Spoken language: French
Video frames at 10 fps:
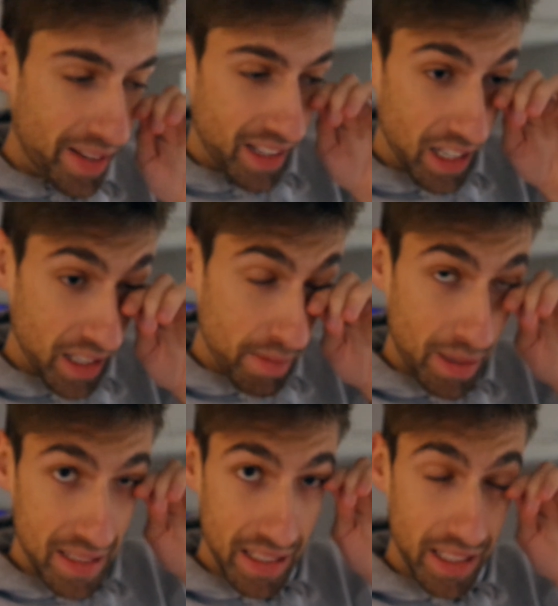pendant le
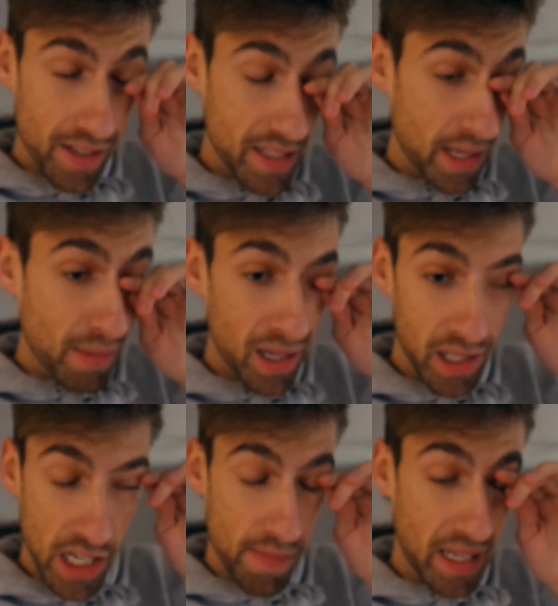Boxing Day, justement,
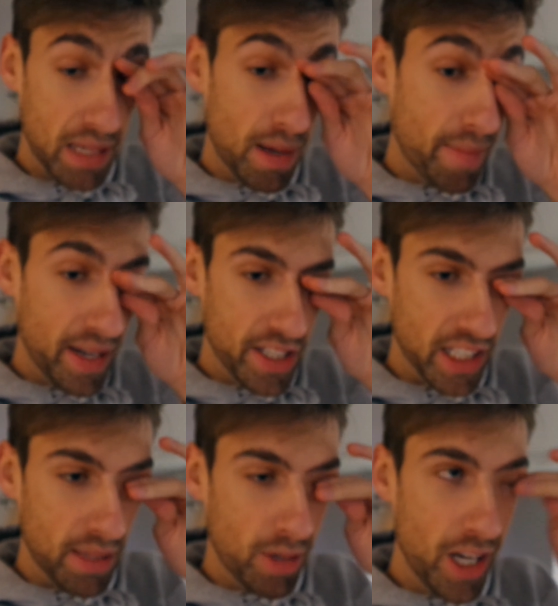j'en parlais à ma mère. J'étais
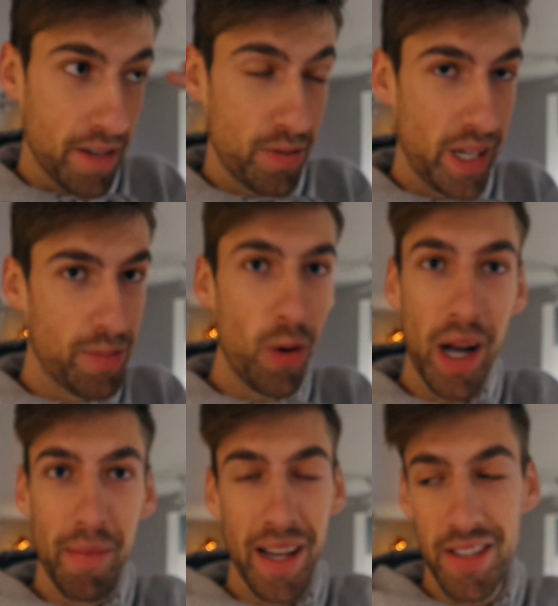comme, oh, il y a full les beaux
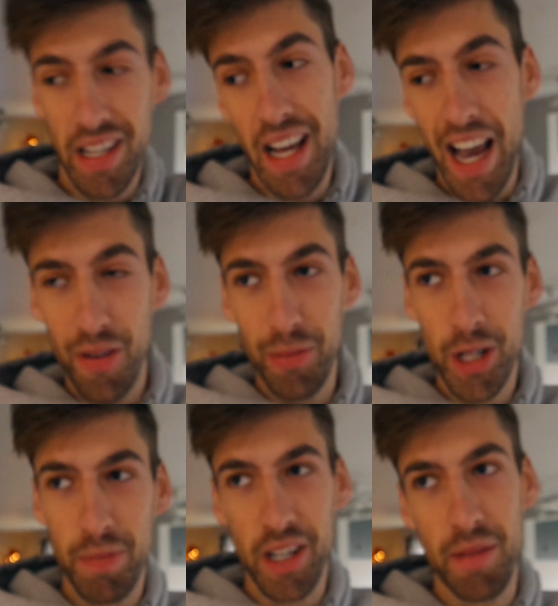rabais sur la iRobot.
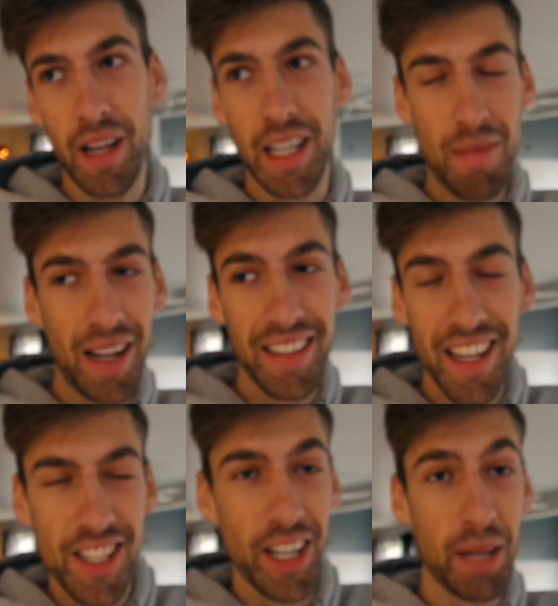Je pourrais genre me la
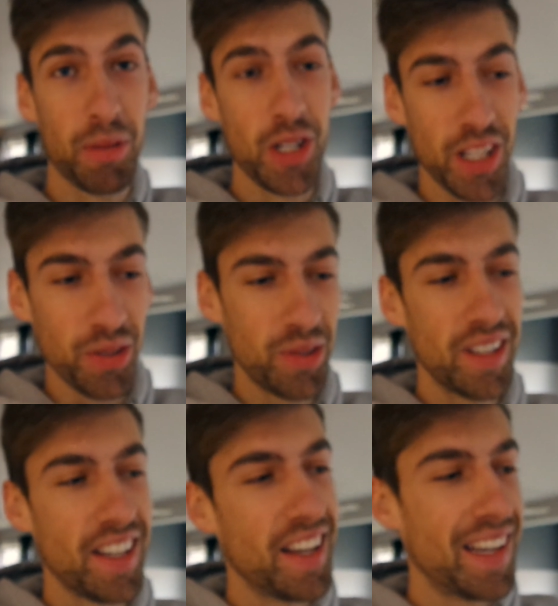commander, je l'aurai pour chez nous.
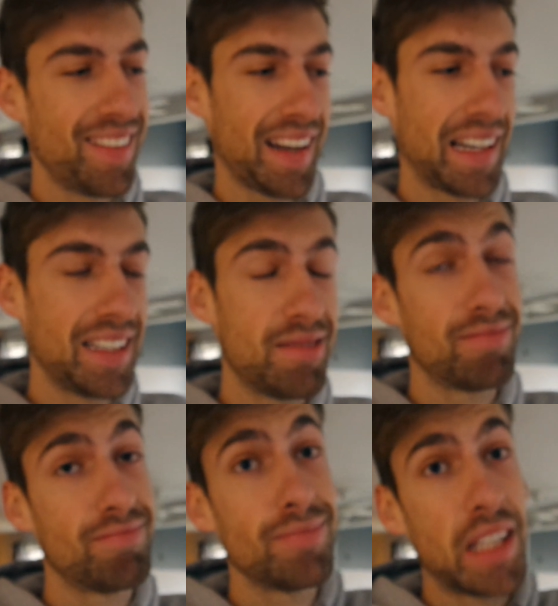Fait que là,
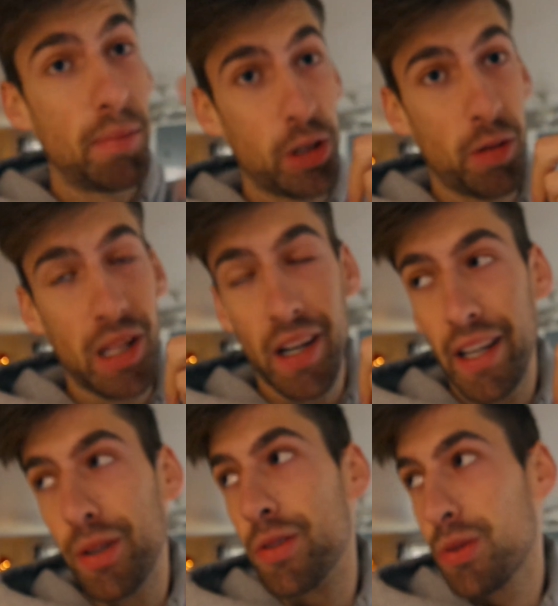ça va pas tomber dans
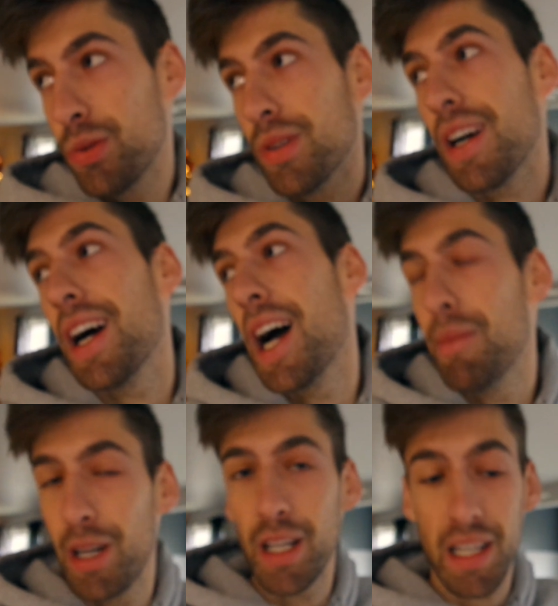l'oreille d'un sourd. Elle
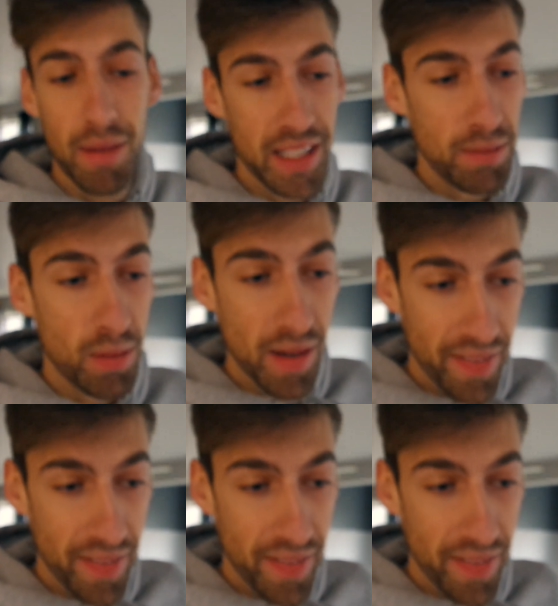me l'a commandé pour ma